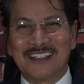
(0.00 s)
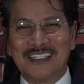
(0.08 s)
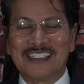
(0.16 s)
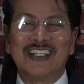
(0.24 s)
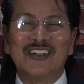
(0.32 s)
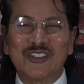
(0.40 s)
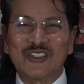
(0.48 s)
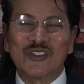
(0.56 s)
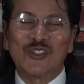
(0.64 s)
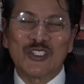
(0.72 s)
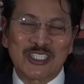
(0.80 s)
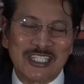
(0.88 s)

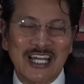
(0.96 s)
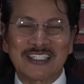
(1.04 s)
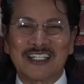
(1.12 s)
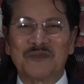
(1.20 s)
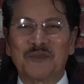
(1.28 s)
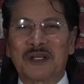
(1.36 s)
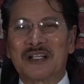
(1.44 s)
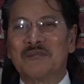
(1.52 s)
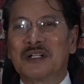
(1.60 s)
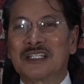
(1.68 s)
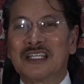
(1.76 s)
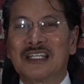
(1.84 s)
itinuturo niya sa atin para
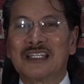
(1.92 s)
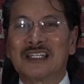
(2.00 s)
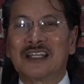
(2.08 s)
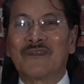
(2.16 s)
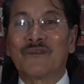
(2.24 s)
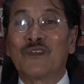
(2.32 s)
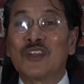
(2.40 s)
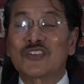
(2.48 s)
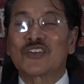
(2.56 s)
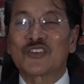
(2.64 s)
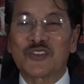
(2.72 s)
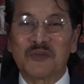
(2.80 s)
maging
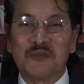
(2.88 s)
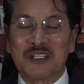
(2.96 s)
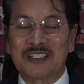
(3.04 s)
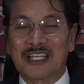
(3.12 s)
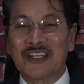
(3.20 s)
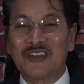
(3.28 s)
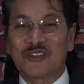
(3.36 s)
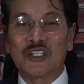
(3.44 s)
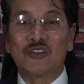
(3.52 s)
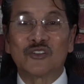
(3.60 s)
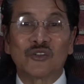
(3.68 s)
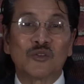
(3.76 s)
fishers of men tayo.
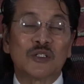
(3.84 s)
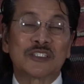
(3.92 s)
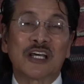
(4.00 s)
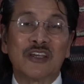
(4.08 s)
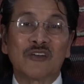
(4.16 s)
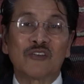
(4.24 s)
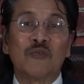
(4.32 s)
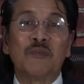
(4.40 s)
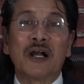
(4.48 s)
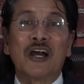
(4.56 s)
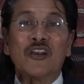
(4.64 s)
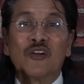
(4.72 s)
Tinuturuan tayo kung
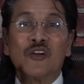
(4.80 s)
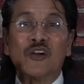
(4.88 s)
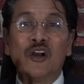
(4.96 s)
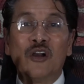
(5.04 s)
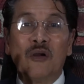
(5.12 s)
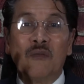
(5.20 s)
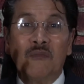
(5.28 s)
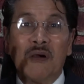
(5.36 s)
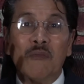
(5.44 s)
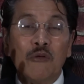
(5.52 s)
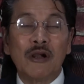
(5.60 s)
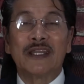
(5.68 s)
paano
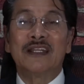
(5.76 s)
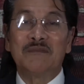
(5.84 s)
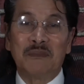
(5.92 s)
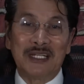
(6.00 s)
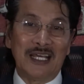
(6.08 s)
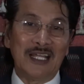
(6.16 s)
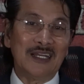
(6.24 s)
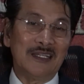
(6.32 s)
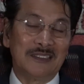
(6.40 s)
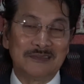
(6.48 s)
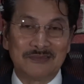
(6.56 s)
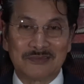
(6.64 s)
mamuhay ng banal.
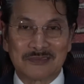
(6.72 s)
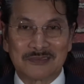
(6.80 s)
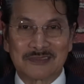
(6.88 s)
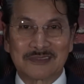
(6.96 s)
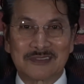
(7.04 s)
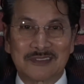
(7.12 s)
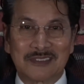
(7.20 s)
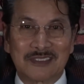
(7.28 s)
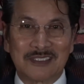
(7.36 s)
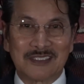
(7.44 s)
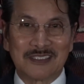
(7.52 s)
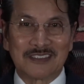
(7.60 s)

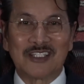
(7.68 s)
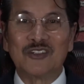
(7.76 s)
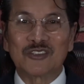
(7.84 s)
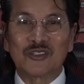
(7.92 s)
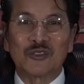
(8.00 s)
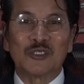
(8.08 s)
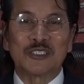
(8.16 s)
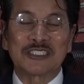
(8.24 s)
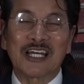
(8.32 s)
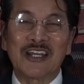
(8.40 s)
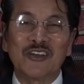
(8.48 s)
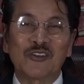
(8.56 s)
Tinuturuan
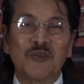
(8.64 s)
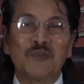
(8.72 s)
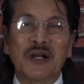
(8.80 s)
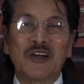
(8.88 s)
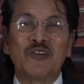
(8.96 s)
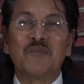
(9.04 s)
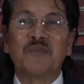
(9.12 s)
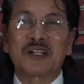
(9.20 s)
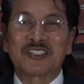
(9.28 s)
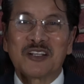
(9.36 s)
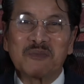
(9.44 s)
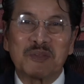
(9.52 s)
tayo kung paano
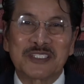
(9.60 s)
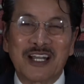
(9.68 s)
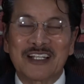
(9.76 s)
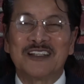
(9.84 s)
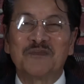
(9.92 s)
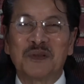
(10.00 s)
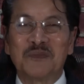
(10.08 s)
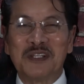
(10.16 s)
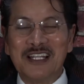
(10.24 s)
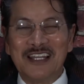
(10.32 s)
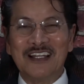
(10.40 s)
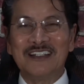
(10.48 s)
pagsilbi sa kanyang
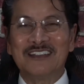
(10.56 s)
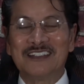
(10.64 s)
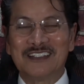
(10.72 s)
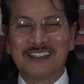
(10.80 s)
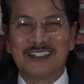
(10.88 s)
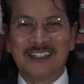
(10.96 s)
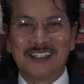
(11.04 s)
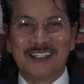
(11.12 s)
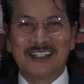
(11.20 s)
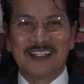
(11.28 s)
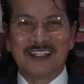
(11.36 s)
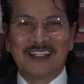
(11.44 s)
pamilya.
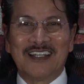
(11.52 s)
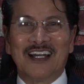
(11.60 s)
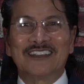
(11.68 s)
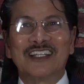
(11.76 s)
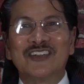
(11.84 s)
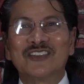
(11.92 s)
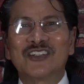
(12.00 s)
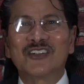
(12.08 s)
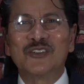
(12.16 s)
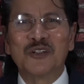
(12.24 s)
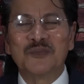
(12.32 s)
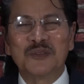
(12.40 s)
At
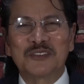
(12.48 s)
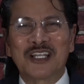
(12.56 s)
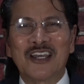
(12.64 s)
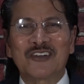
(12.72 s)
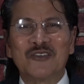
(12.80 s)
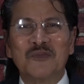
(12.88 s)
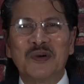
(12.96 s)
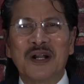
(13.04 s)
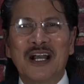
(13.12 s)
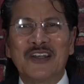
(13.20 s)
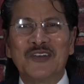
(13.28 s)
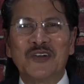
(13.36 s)
tinuturuan po tayo kung
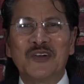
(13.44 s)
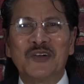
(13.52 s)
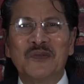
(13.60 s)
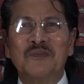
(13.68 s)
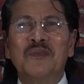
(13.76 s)
paano